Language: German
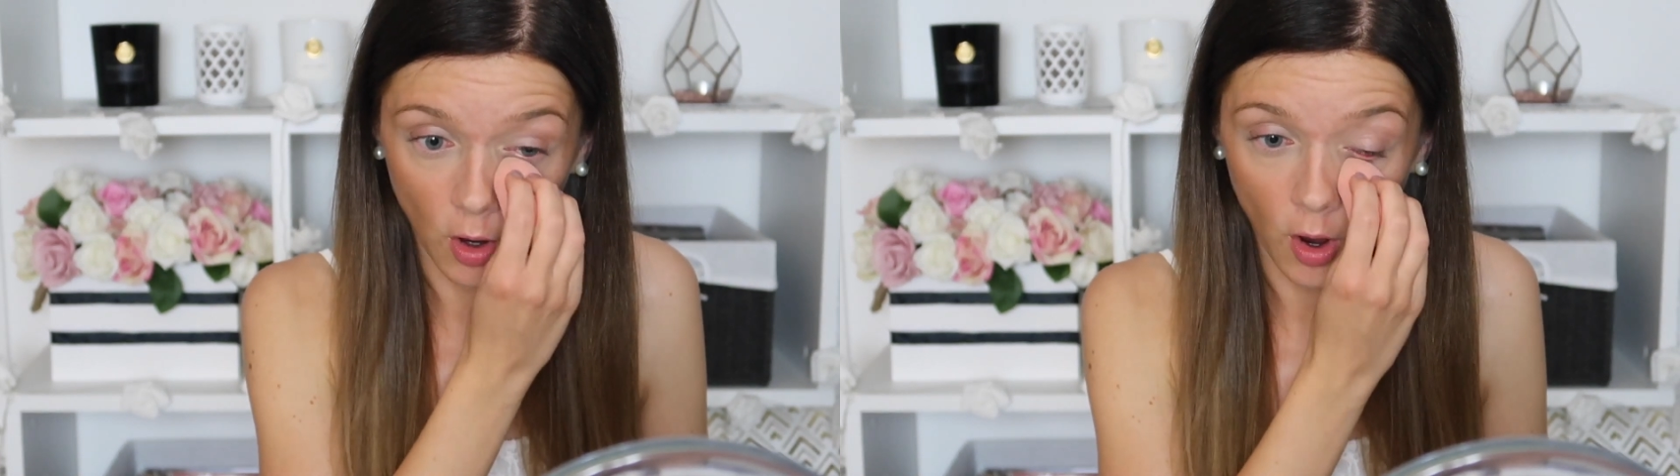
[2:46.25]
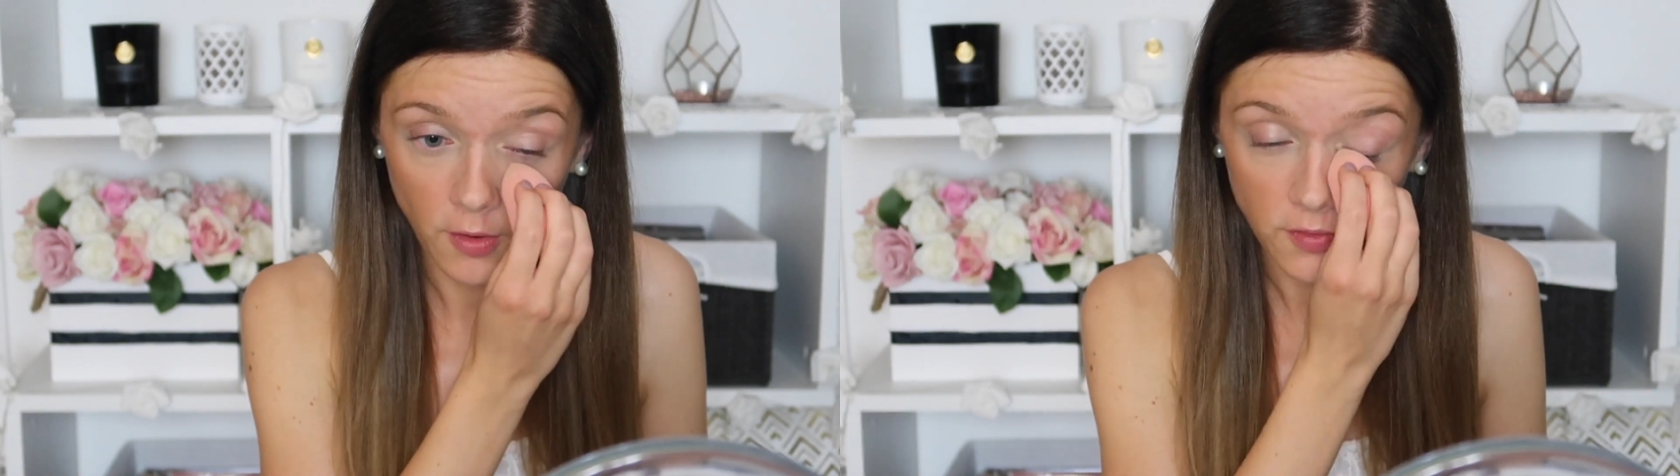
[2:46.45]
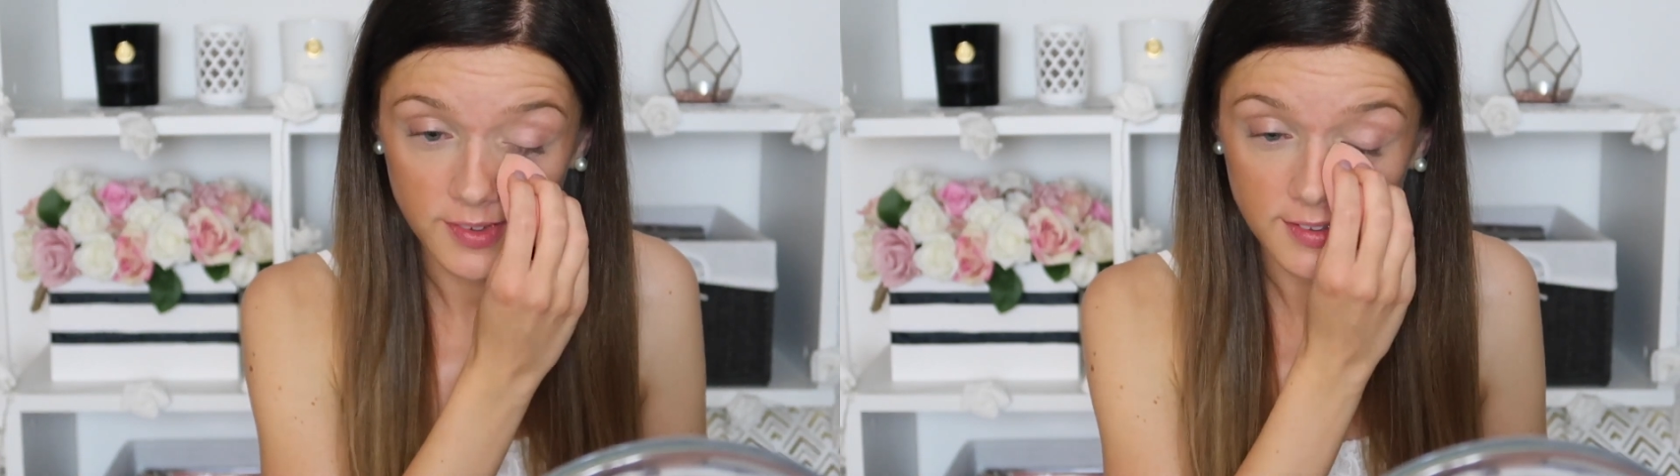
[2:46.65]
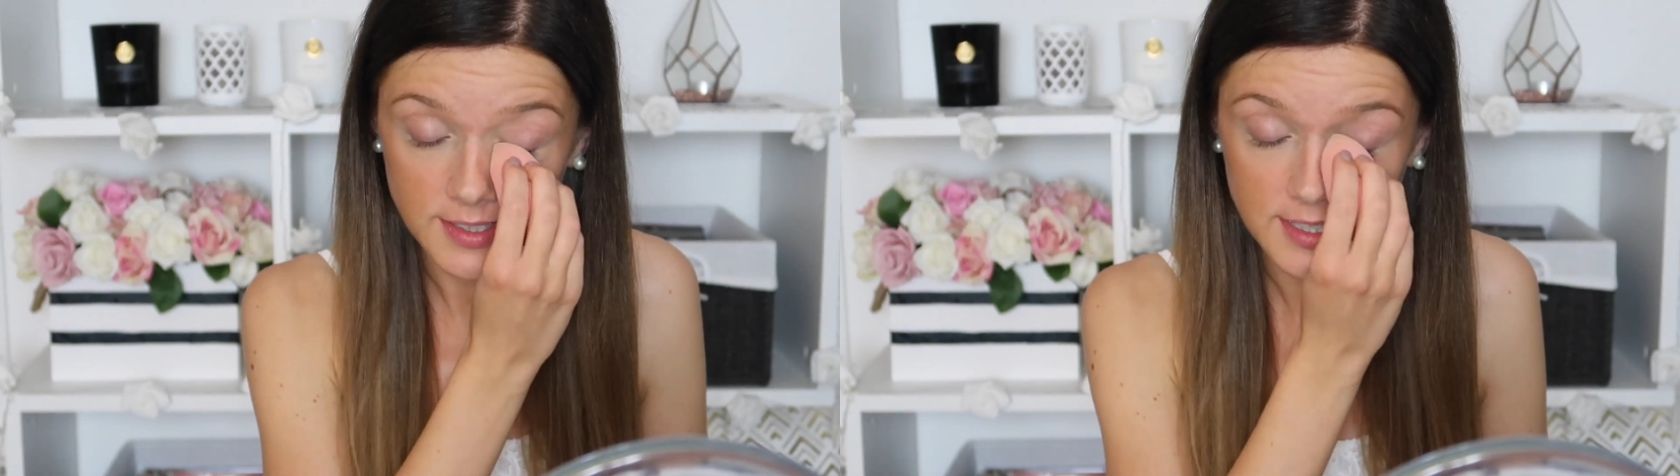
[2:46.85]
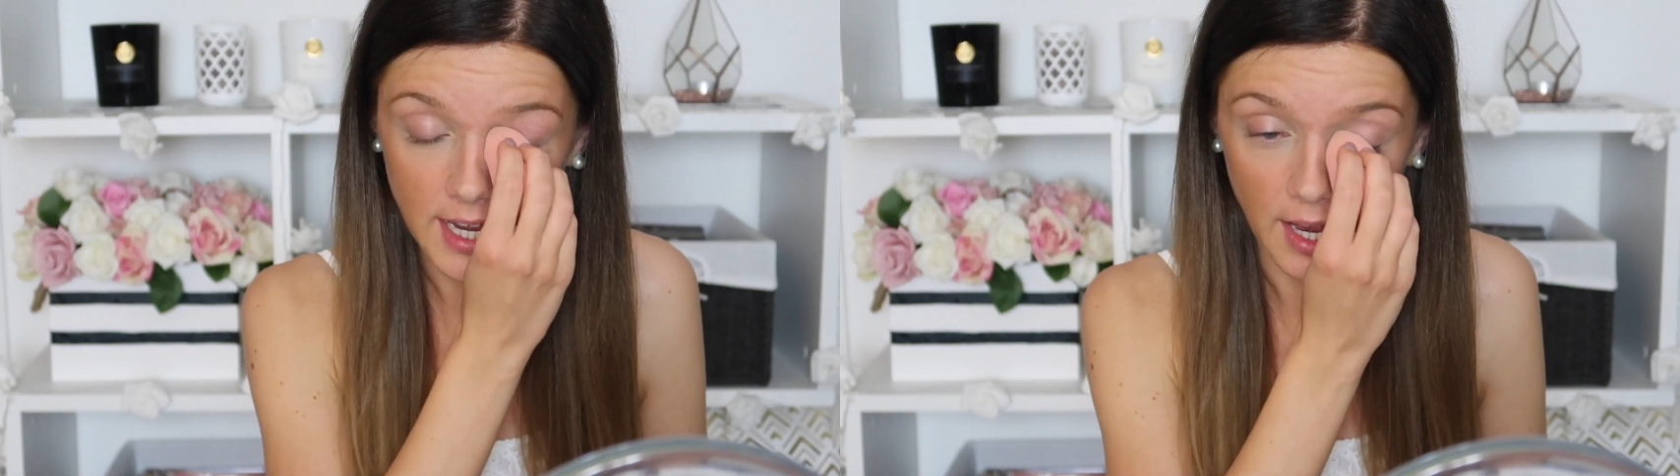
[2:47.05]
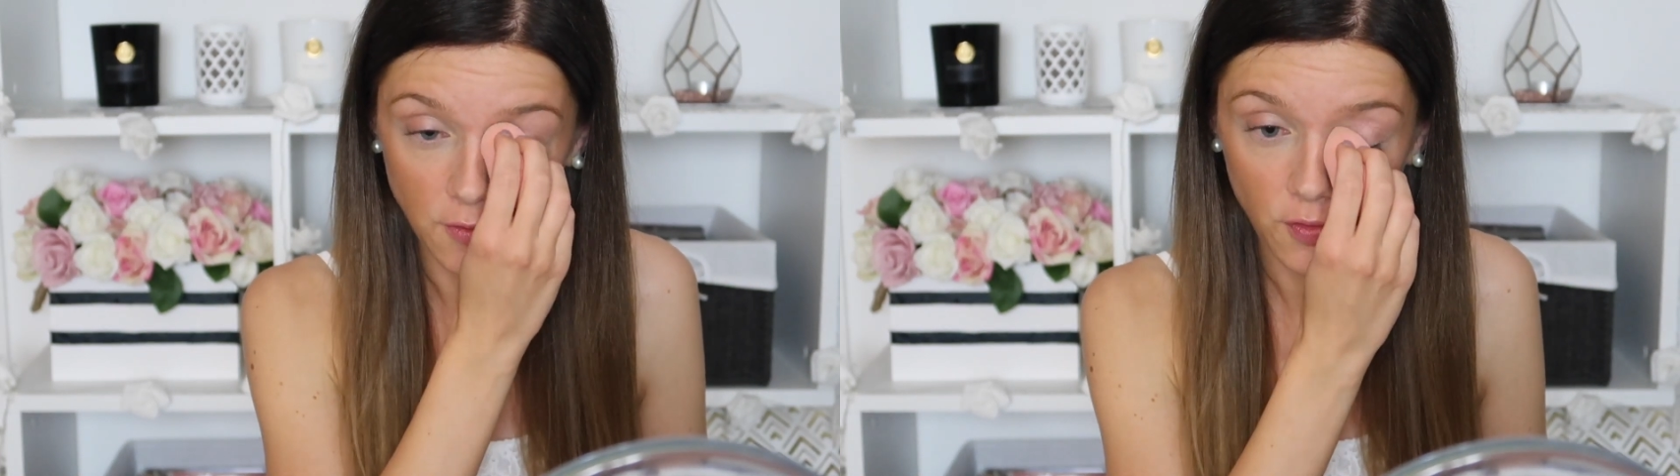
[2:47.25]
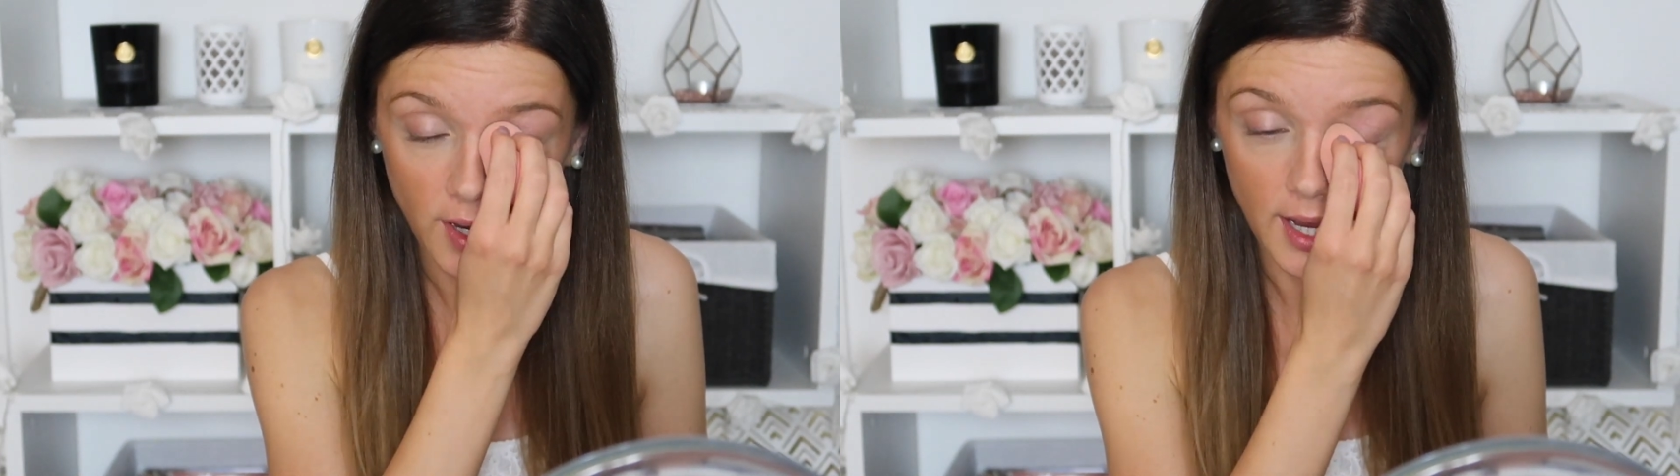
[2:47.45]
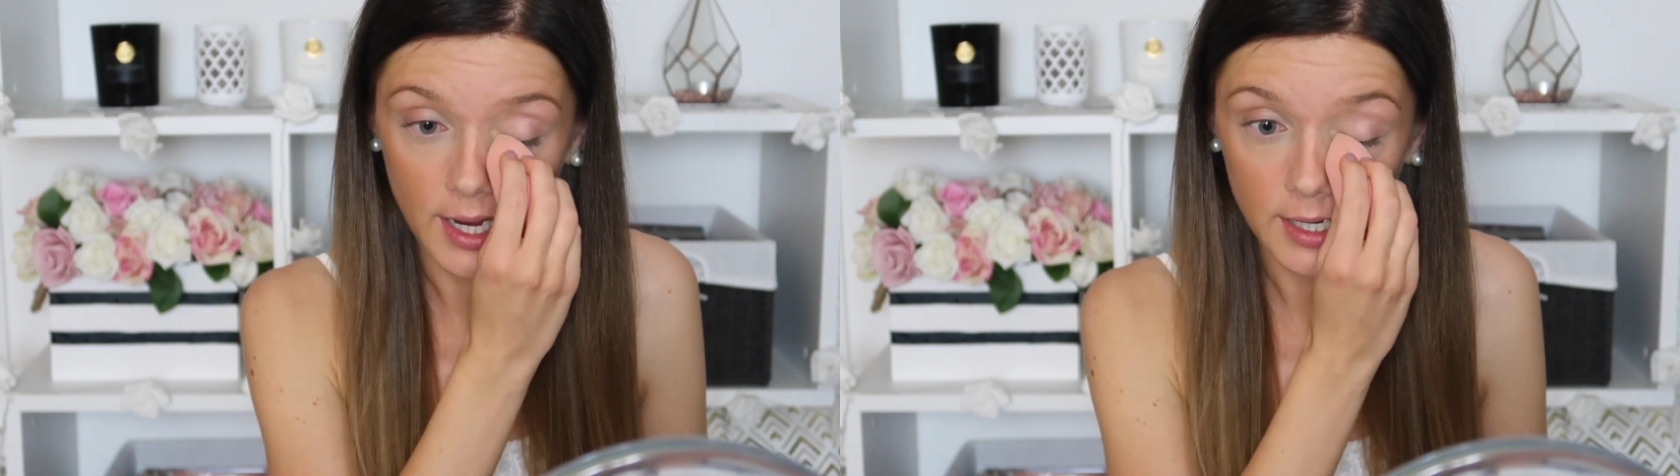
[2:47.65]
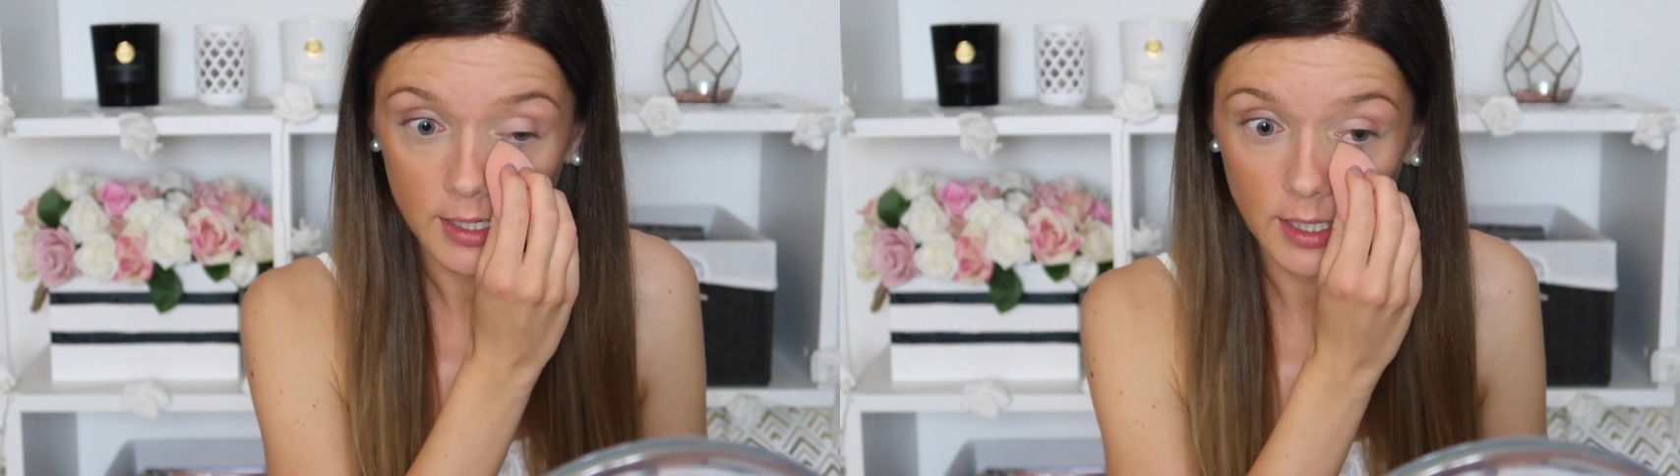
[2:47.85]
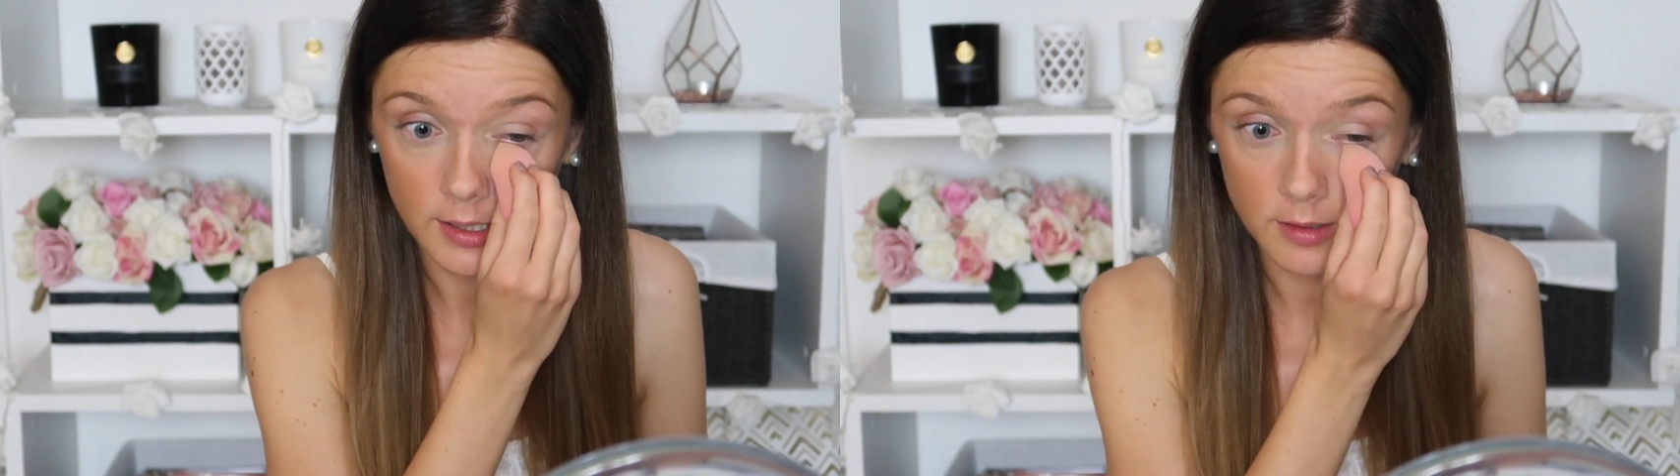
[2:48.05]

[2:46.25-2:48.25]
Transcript: häufen sich die Anfragen nach